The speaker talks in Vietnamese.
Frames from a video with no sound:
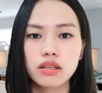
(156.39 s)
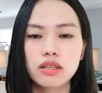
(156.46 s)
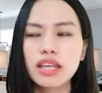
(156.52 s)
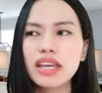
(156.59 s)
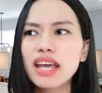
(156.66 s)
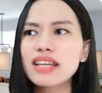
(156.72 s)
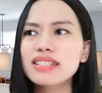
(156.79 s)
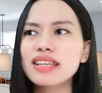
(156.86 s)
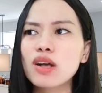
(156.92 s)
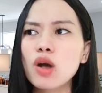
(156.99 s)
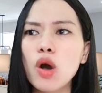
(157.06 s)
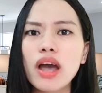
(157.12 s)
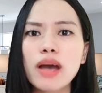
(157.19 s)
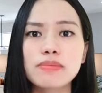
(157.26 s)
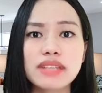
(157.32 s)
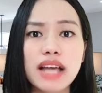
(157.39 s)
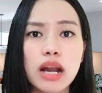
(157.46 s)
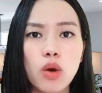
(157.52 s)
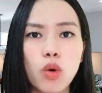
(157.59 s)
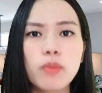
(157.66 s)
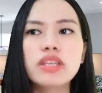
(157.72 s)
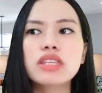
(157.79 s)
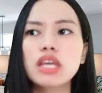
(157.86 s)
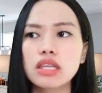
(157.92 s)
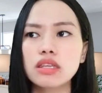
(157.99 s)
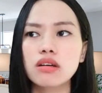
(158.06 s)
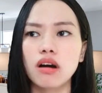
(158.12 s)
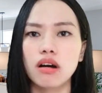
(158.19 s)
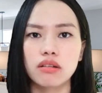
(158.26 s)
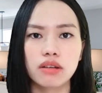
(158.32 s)
thì anh ấy sẽ có cảm giác là mình tin
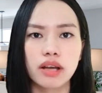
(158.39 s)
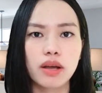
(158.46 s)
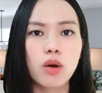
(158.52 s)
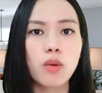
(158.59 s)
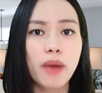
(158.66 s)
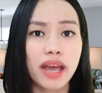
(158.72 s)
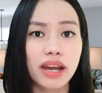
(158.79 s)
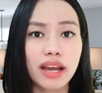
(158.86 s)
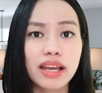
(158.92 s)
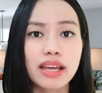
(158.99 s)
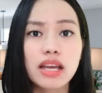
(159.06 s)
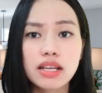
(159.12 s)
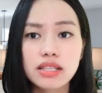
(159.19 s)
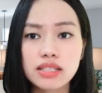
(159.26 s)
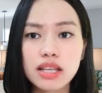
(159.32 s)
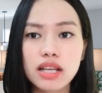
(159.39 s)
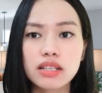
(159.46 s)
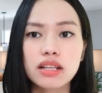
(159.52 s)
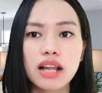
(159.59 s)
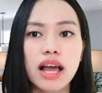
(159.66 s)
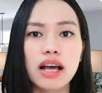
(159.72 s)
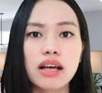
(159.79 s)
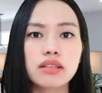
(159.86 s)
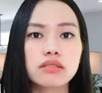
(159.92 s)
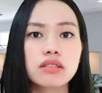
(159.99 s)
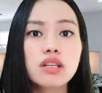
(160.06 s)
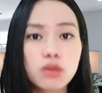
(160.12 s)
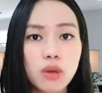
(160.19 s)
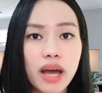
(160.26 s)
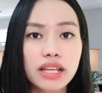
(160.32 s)
tưởng cái cô bé này dịch là
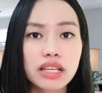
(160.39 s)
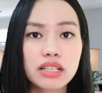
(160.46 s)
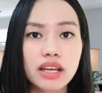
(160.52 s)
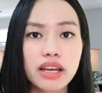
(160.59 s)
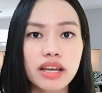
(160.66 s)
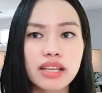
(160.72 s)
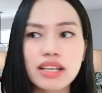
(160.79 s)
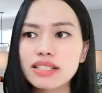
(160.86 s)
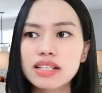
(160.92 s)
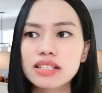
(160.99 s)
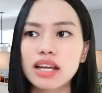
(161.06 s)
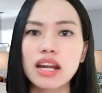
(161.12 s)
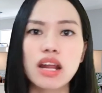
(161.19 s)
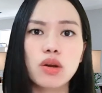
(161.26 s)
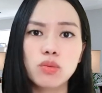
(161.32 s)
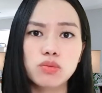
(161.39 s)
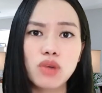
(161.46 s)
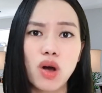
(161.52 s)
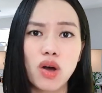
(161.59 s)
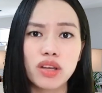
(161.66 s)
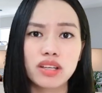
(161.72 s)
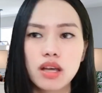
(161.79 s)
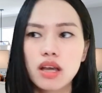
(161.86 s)
lưu loát như thế thì chắc chắn là đúng rồi.